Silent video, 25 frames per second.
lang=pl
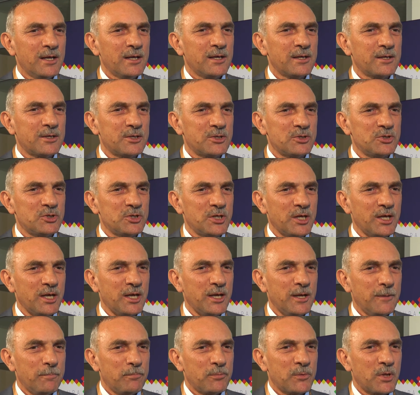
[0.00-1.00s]

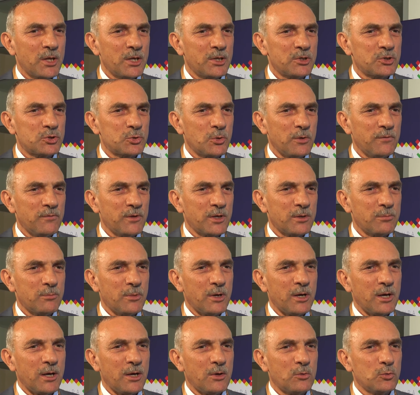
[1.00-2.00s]
gdzie y, człowiek
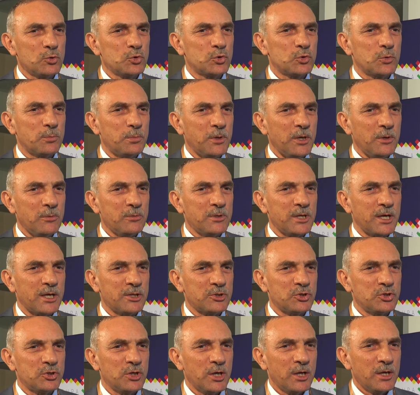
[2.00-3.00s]
ma
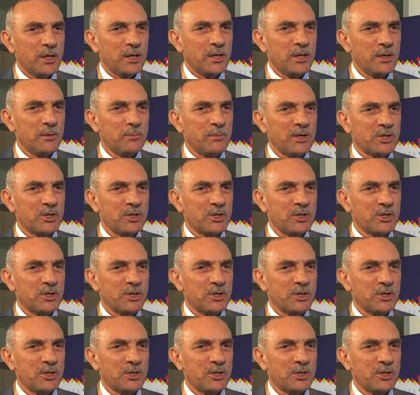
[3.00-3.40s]
uzupełniać y,